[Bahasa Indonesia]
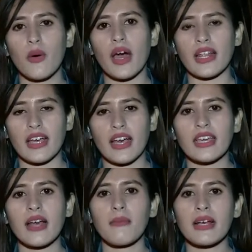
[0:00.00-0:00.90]
warga
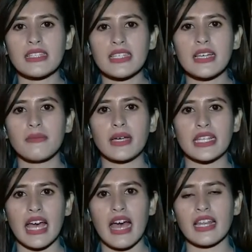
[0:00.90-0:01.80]
yang masih
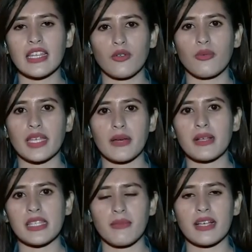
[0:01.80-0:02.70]
bertahan di rumahnya
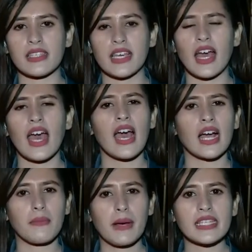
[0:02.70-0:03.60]
masing-masing.
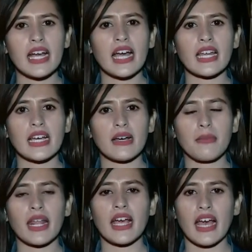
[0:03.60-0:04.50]
Kebanyakan uh,
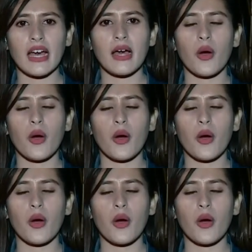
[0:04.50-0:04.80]
mereka